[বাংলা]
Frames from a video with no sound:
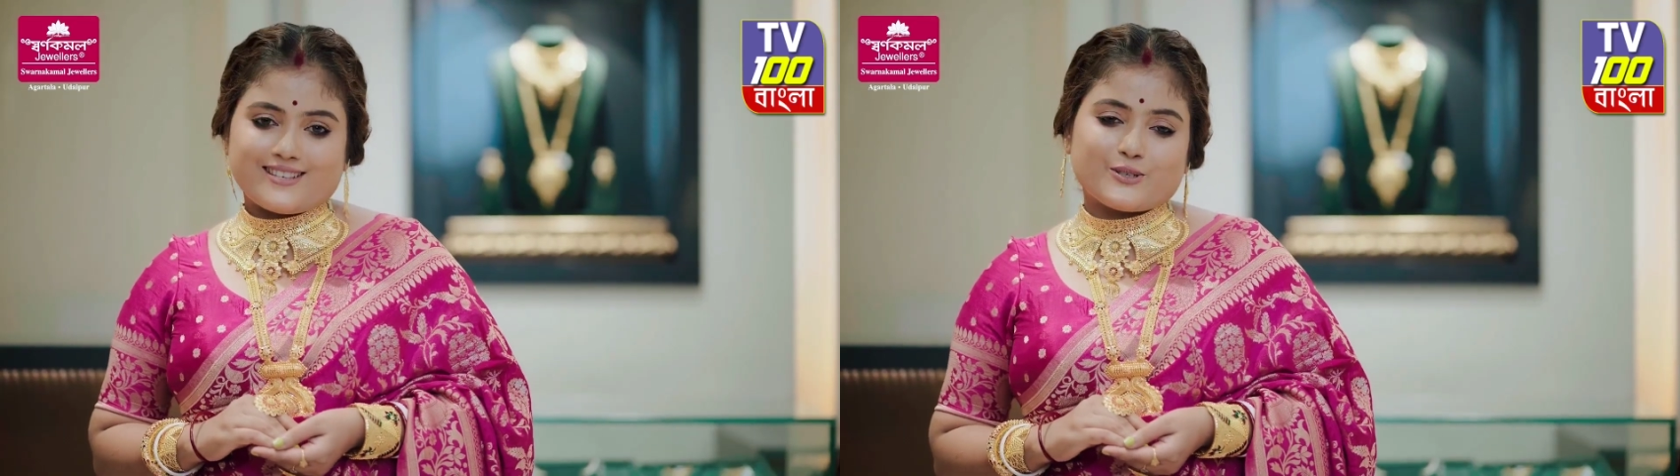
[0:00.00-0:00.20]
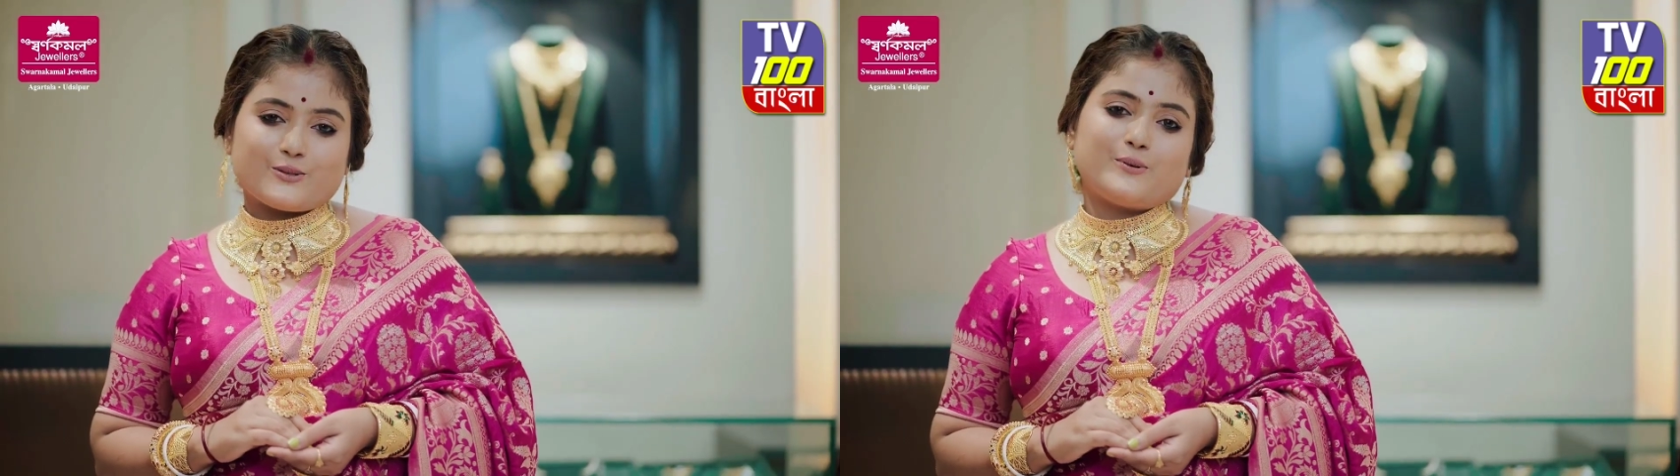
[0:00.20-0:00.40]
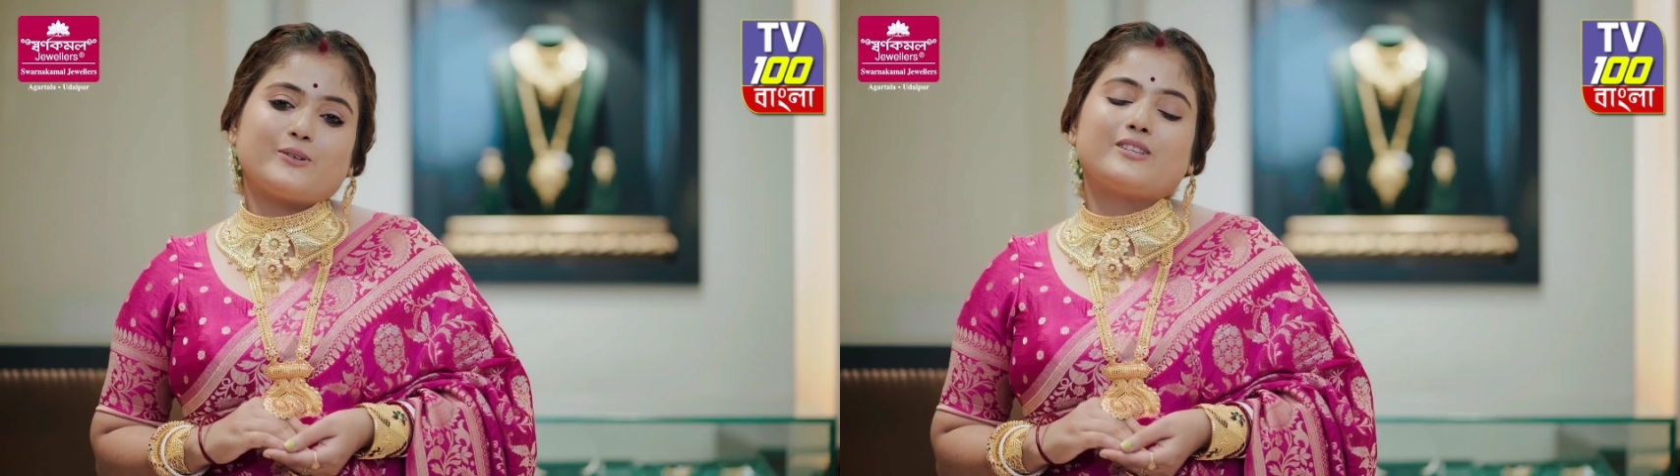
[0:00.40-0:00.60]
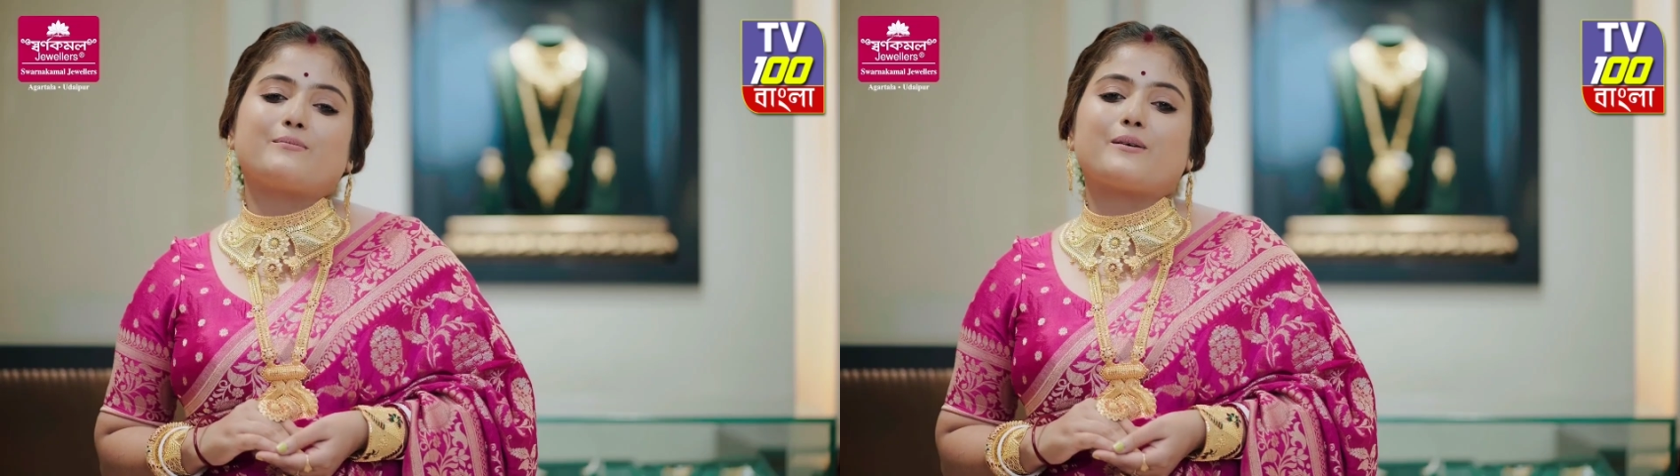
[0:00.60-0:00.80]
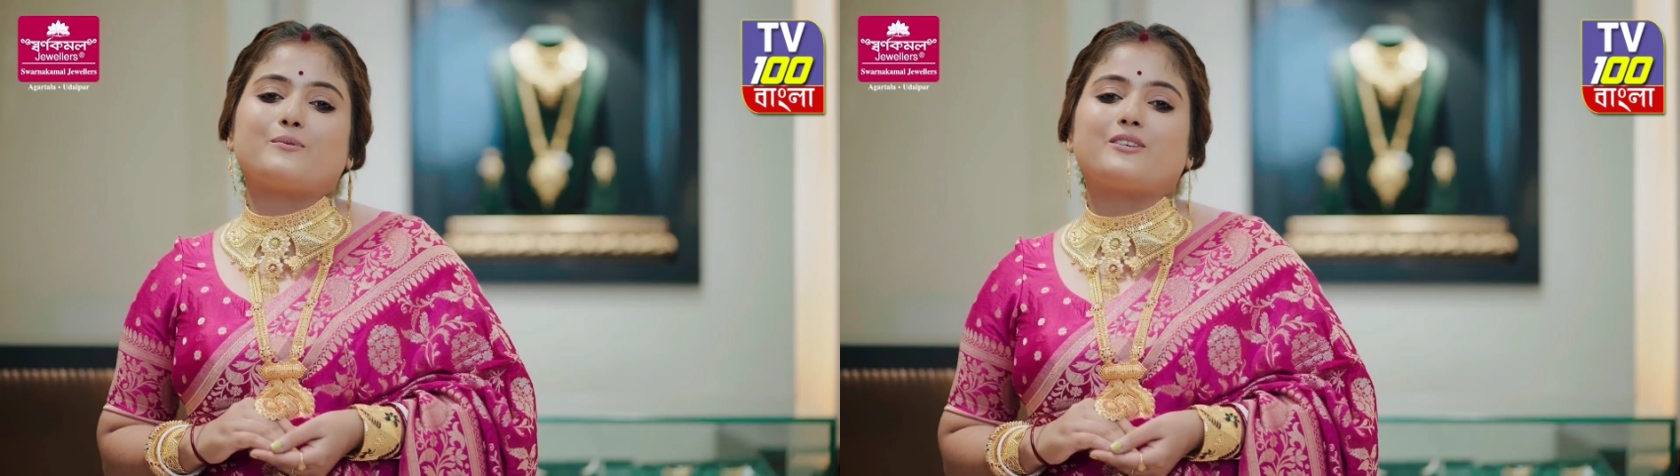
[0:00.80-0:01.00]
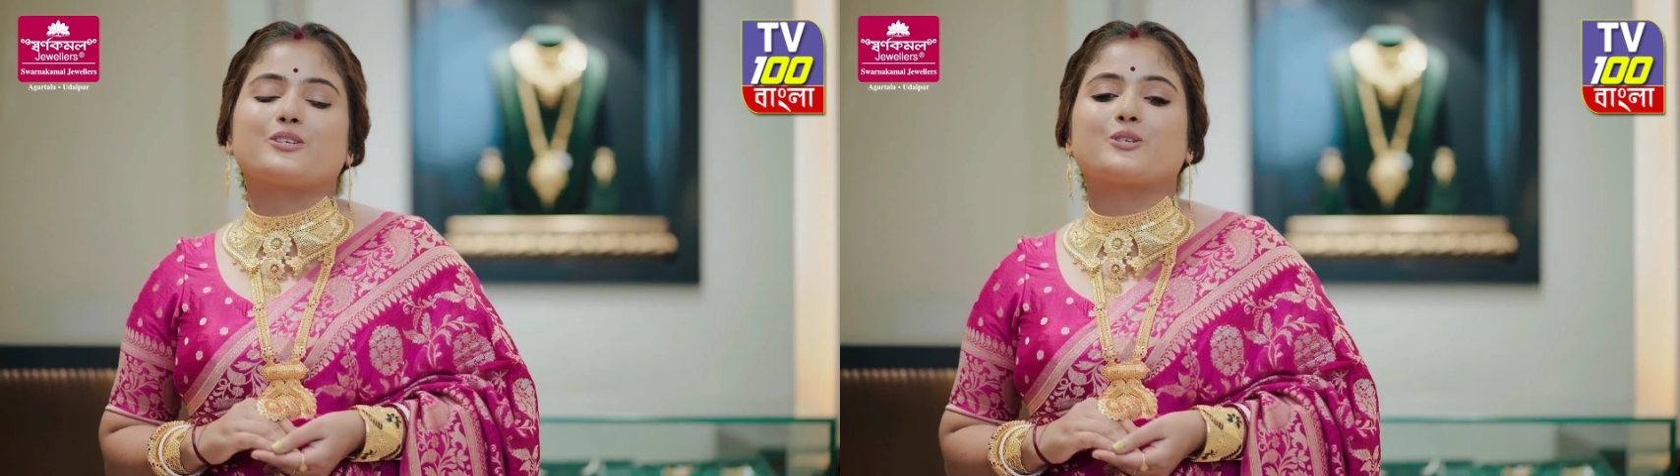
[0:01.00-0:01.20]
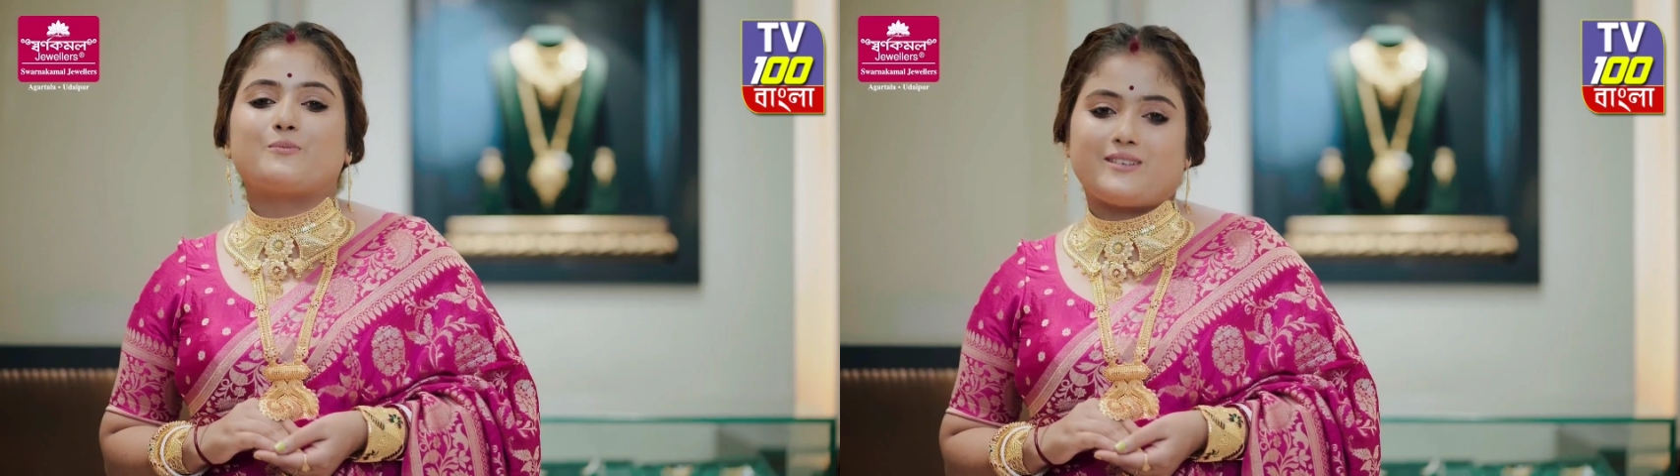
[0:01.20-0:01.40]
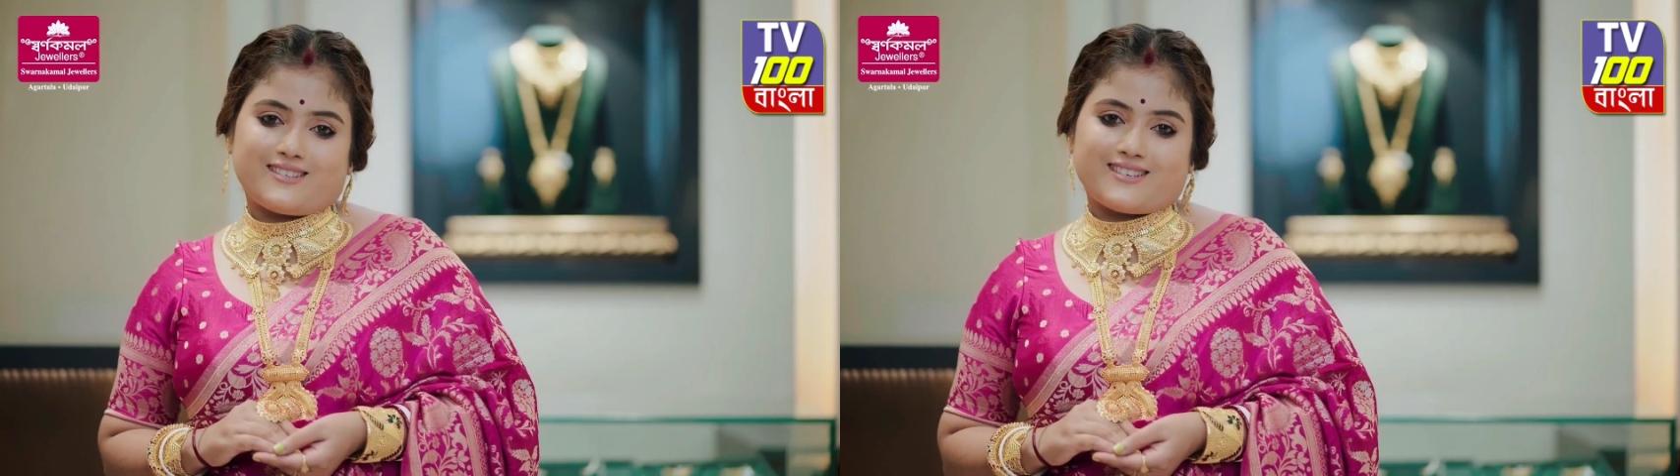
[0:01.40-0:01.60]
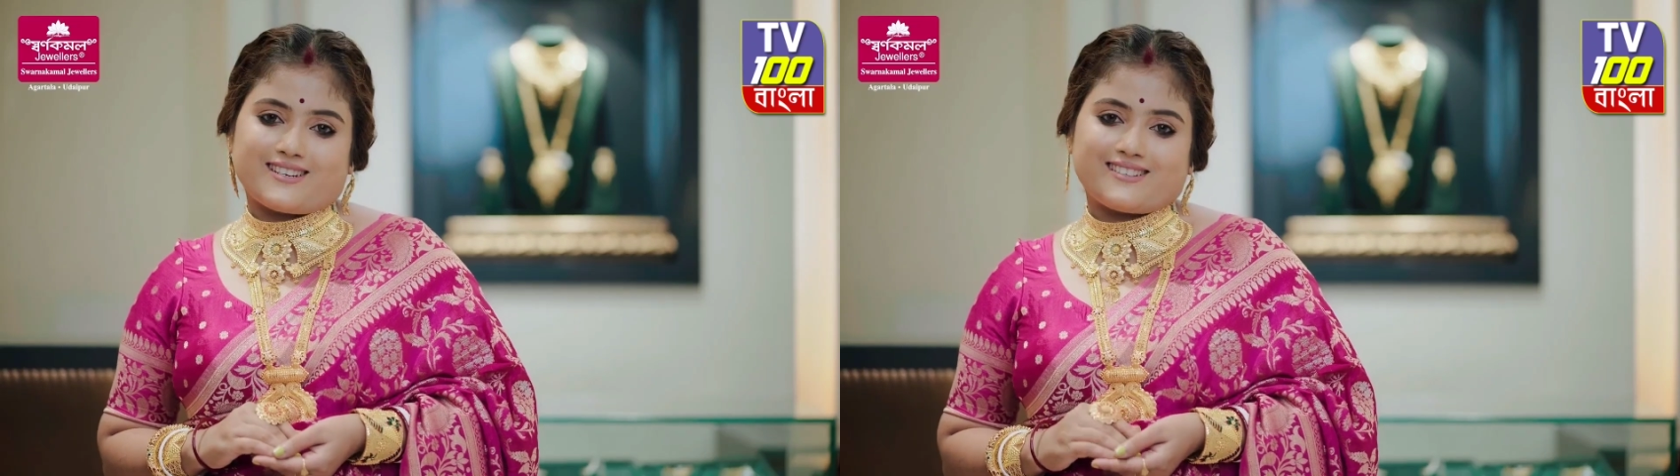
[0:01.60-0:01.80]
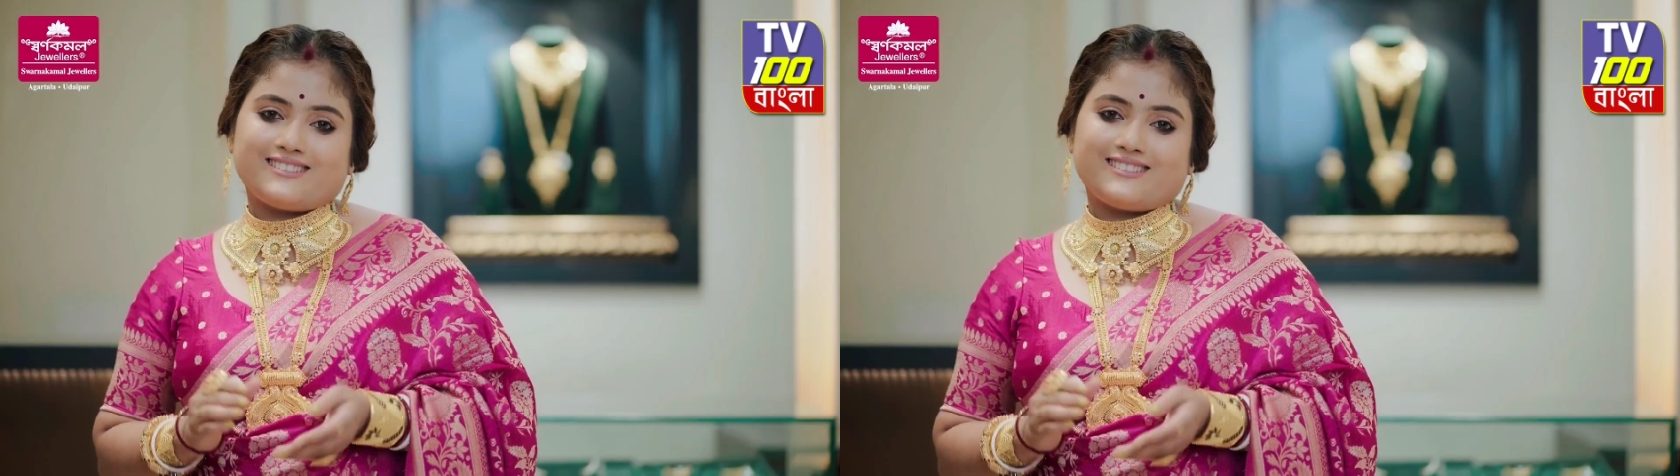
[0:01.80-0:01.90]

শুভ দীপাবলির শুভেচ্ছা